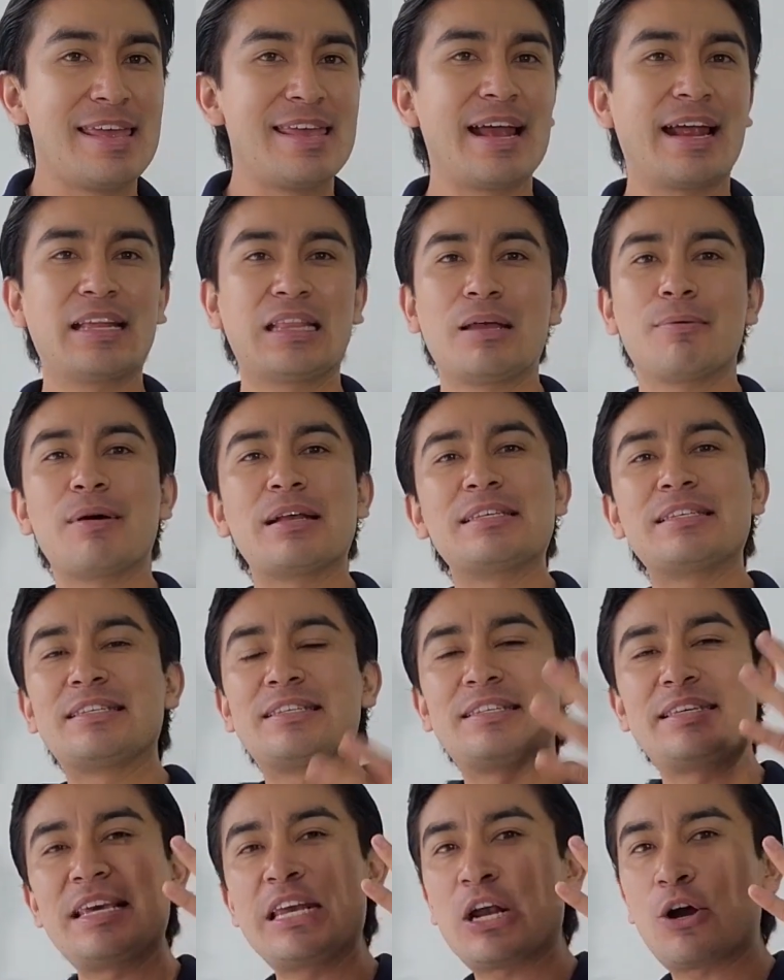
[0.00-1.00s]
Y aquí te van
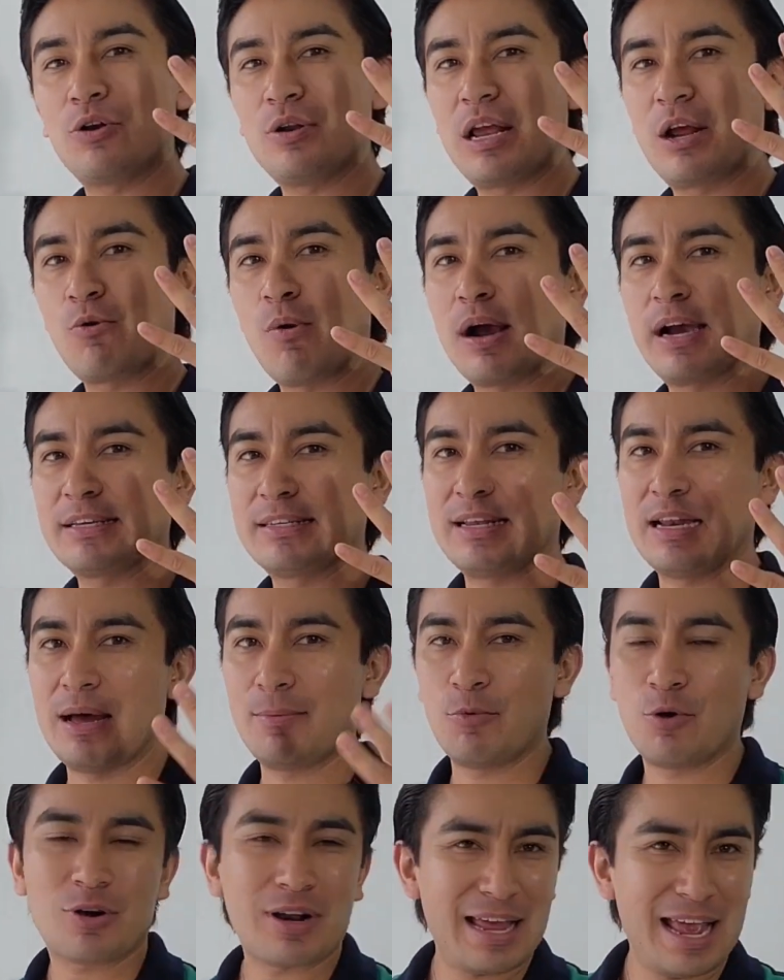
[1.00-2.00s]
cinco lenguajes del
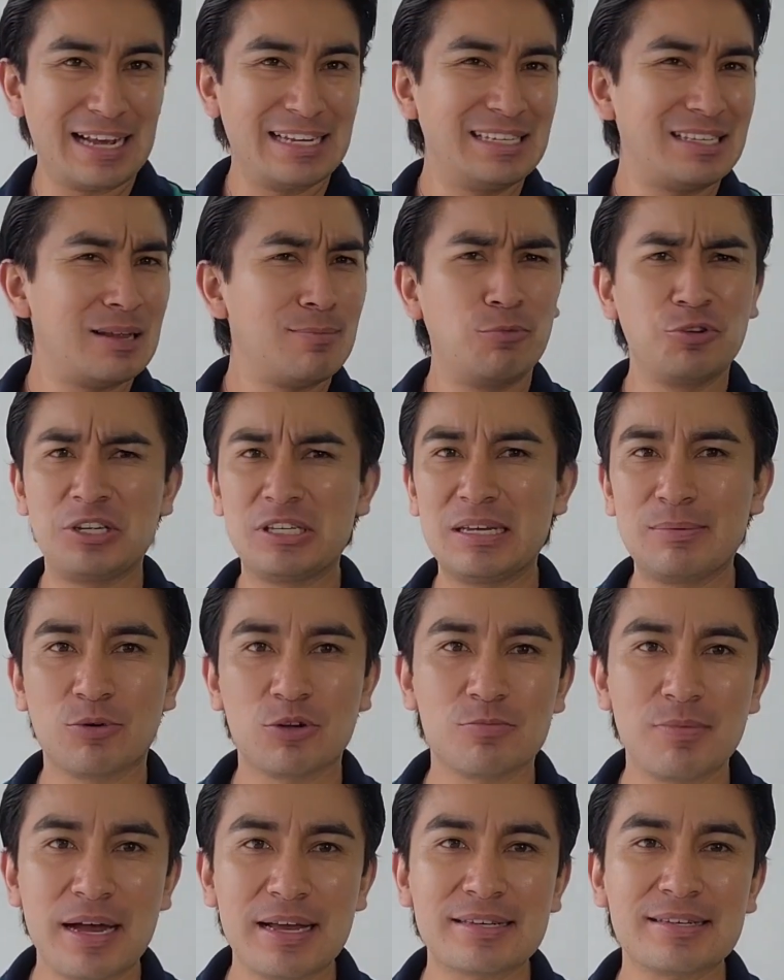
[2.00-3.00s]
amor. Existen
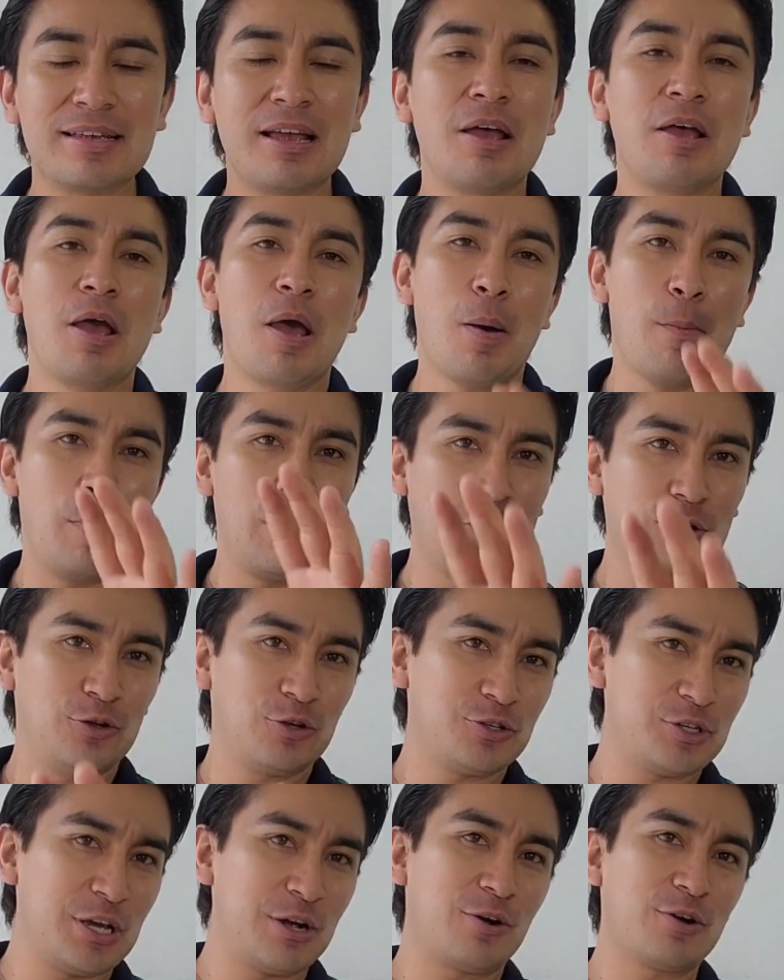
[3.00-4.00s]
muchísimos más, pero
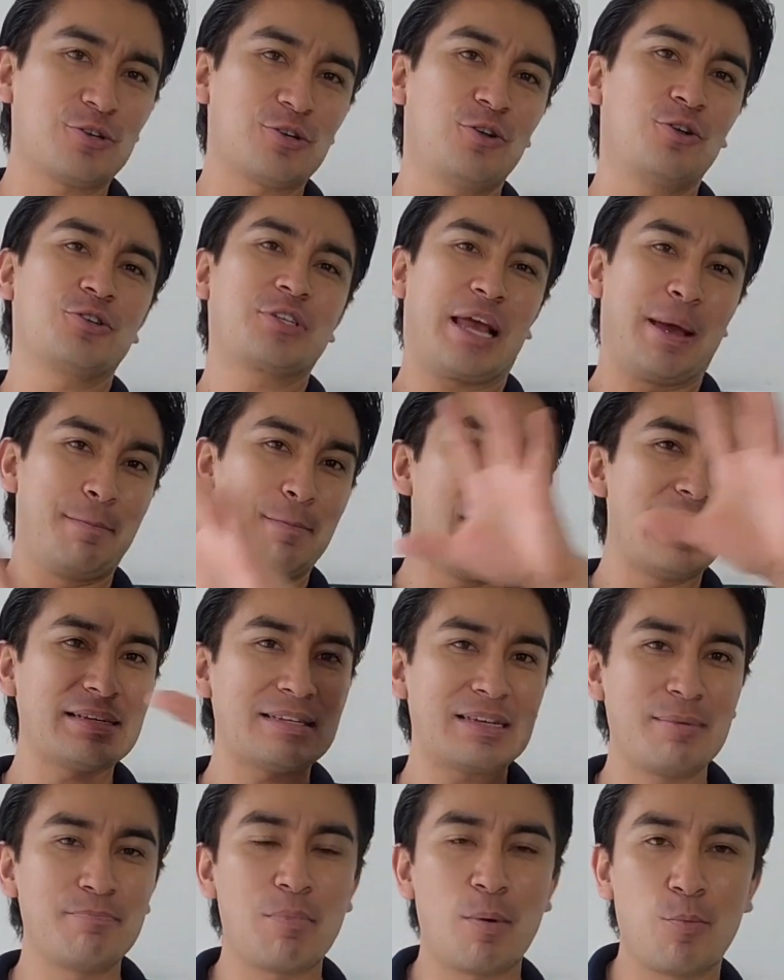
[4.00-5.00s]
esos cinco son los que
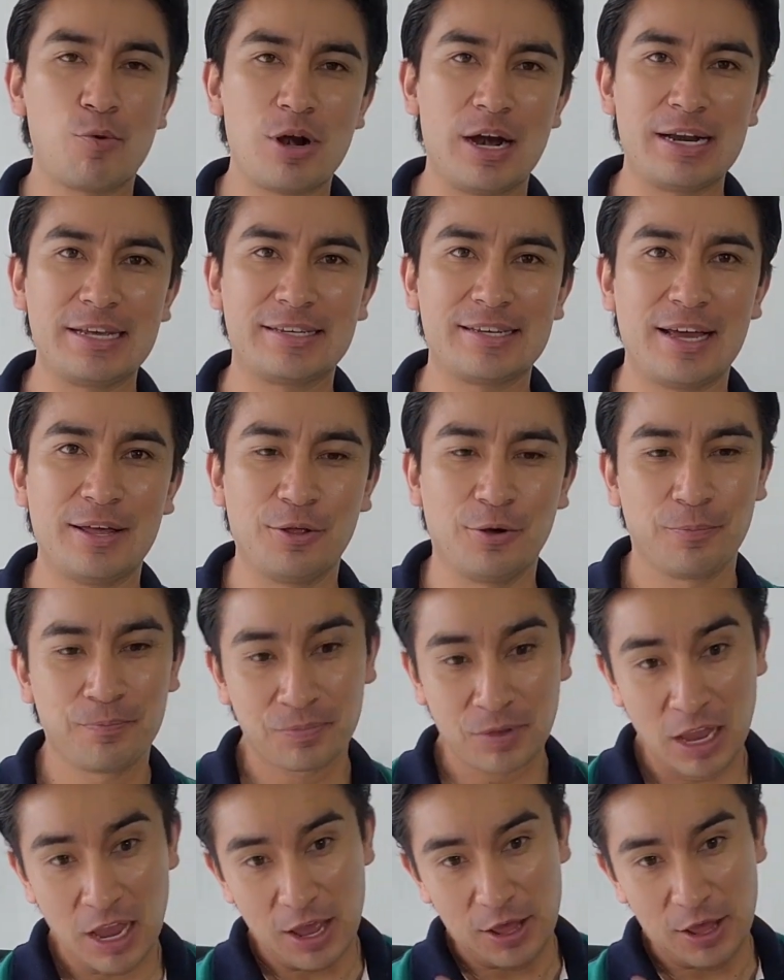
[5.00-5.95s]
más se han popularizado.